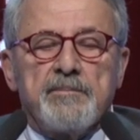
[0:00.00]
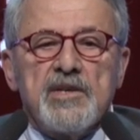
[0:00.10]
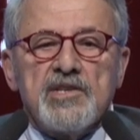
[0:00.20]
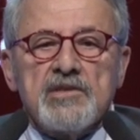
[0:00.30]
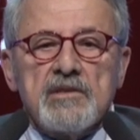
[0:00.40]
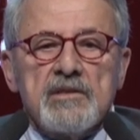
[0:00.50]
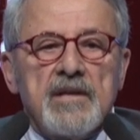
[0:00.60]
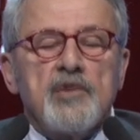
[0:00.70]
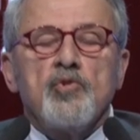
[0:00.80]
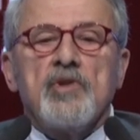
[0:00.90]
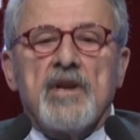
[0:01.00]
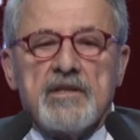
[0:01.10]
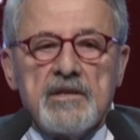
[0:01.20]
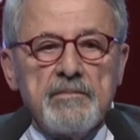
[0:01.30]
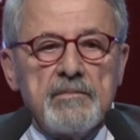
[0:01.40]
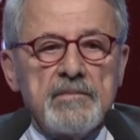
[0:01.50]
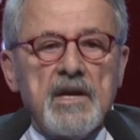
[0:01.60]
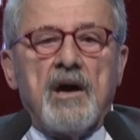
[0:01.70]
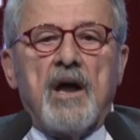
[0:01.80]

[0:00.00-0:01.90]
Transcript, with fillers: biz ne yönetim ne